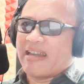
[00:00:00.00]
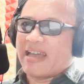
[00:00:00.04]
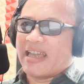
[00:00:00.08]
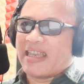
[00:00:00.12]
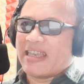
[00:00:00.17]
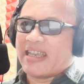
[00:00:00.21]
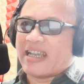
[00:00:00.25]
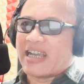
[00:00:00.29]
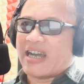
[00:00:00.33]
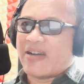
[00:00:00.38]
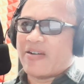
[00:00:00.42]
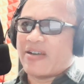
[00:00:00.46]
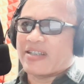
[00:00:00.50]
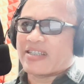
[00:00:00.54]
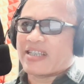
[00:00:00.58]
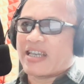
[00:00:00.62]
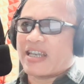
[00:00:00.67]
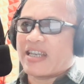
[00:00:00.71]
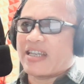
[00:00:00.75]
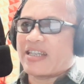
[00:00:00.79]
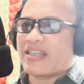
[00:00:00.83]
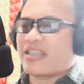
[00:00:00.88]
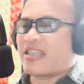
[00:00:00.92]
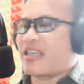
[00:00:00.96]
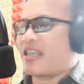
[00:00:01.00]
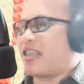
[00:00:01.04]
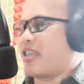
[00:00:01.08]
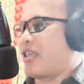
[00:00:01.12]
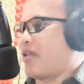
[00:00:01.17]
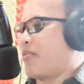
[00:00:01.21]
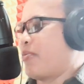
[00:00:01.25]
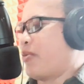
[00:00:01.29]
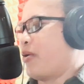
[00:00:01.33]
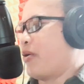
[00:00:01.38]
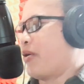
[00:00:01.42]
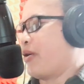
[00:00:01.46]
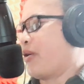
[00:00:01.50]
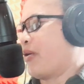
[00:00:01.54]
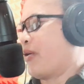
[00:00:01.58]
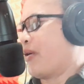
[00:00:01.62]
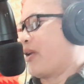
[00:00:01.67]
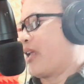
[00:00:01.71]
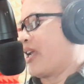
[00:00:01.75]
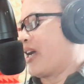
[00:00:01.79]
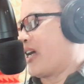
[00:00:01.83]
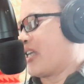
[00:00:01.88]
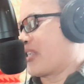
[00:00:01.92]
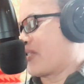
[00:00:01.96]
dari kawasan City Bondo
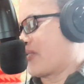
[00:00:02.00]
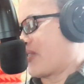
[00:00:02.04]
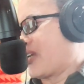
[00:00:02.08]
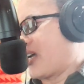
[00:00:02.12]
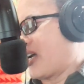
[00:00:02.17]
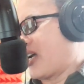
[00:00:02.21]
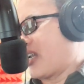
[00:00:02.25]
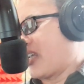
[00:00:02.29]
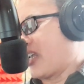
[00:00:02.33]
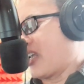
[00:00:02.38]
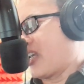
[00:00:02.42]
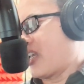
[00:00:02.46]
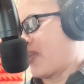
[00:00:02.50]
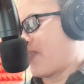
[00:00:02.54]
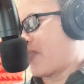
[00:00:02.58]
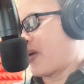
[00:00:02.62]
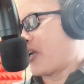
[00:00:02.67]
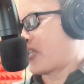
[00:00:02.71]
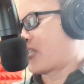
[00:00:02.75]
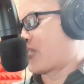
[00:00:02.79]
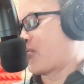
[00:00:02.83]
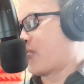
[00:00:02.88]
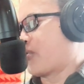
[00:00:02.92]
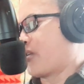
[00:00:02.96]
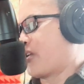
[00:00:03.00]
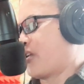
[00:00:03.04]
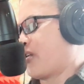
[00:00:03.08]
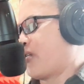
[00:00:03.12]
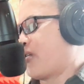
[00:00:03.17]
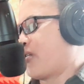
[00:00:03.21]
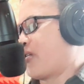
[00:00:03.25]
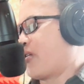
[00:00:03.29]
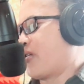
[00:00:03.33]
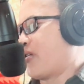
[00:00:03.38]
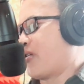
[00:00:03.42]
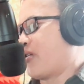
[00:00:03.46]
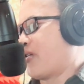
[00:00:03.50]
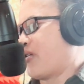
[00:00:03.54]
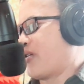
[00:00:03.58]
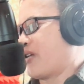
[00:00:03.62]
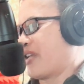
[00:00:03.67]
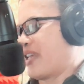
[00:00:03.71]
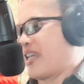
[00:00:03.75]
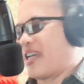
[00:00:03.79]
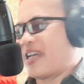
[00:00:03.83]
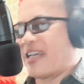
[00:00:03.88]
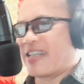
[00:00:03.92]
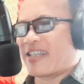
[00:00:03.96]
ya sudah hadir nih Pak Sugiono
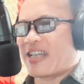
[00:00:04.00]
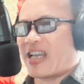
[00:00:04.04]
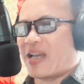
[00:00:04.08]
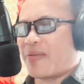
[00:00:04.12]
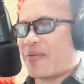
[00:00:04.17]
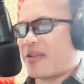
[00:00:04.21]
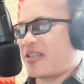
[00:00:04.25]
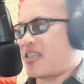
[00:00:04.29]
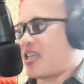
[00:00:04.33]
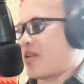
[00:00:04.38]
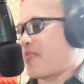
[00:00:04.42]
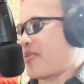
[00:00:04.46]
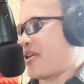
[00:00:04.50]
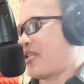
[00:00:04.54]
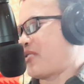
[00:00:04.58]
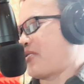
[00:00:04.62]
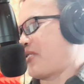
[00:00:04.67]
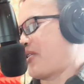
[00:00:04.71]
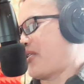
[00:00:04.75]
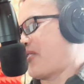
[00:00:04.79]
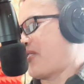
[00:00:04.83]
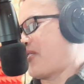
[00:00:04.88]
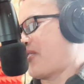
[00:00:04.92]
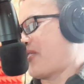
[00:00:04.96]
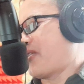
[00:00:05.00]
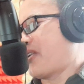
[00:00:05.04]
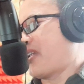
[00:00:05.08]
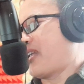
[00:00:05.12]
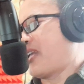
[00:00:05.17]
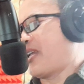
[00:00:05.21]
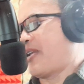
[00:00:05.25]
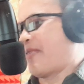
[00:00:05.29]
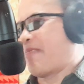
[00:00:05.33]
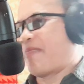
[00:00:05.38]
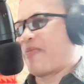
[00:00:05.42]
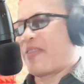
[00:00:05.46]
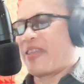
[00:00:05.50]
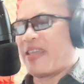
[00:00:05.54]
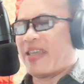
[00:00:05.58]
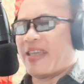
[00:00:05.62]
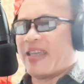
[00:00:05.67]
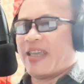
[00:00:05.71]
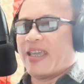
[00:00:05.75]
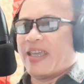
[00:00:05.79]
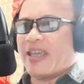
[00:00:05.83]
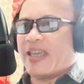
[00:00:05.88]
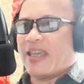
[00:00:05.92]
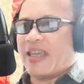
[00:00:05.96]
ya selamat siang Pak Sugiono nih
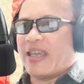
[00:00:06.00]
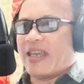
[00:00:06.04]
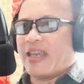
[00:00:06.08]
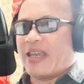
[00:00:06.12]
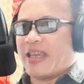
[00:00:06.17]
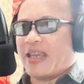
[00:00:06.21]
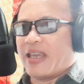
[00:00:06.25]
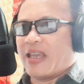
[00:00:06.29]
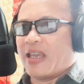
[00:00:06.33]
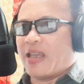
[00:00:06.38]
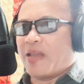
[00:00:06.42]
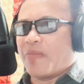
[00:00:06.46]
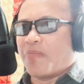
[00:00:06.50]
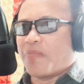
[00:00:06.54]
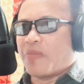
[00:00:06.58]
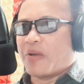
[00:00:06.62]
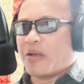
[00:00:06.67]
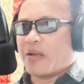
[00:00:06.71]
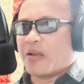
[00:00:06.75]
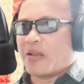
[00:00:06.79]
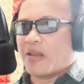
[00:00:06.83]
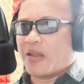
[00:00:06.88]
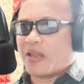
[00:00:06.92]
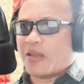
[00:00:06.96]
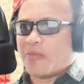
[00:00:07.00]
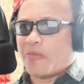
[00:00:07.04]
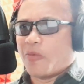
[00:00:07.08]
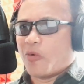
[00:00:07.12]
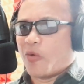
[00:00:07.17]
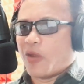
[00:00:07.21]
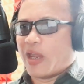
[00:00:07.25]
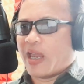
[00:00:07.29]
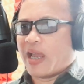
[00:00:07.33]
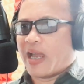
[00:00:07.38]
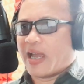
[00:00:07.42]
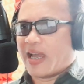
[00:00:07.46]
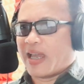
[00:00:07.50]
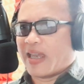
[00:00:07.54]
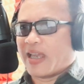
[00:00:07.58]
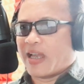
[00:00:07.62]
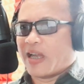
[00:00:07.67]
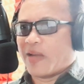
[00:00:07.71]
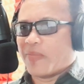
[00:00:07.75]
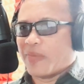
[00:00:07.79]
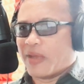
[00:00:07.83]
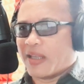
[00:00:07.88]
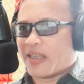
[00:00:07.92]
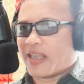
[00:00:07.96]
ini pengirim WA
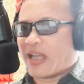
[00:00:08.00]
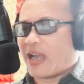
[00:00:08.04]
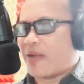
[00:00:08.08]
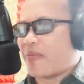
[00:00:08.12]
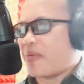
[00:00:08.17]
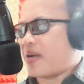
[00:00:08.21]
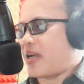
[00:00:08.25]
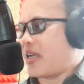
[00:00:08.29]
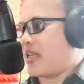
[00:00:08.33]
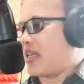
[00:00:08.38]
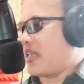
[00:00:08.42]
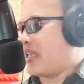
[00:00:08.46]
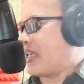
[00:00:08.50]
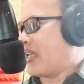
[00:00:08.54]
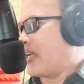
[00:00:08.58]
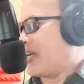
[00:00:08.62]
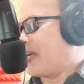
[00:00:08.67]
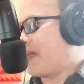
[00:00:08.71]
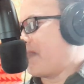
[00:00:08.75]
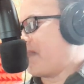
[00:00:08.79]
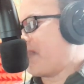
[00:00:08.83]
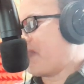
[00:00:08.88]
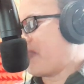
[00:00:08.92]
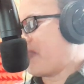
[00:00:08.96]
yang pertama nih ya